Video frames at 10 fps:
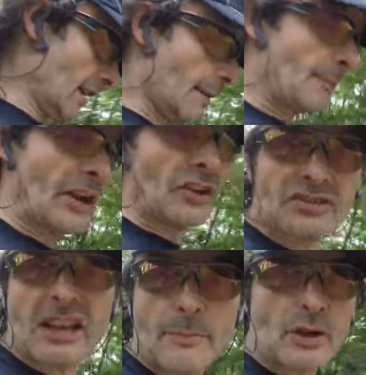menos
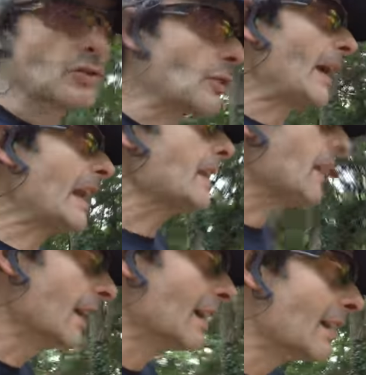tres minutos, ¿vale?
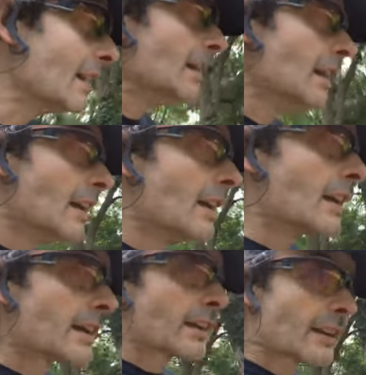
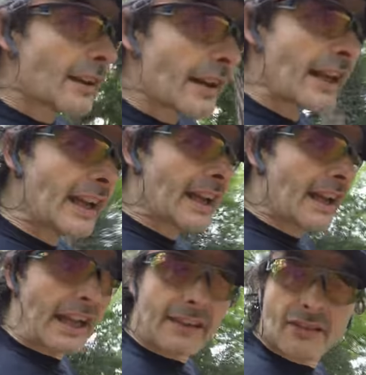
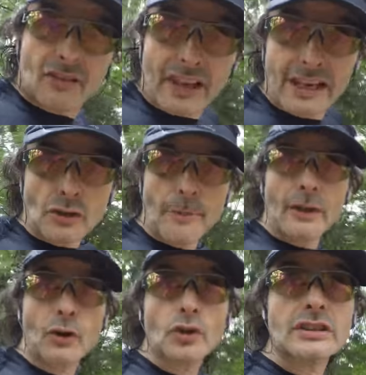Eh, he
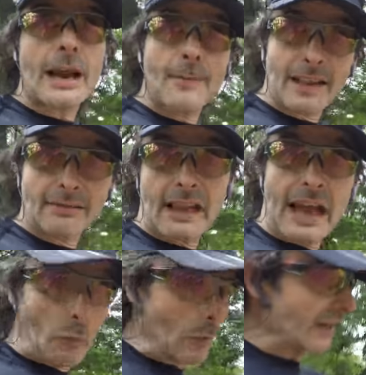tomado otra vez
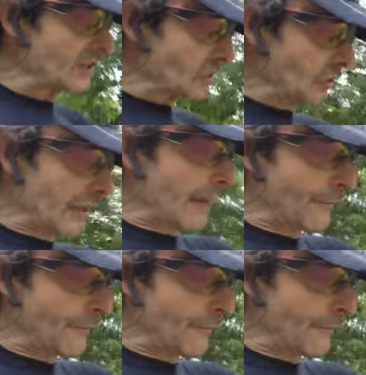agua isotónica.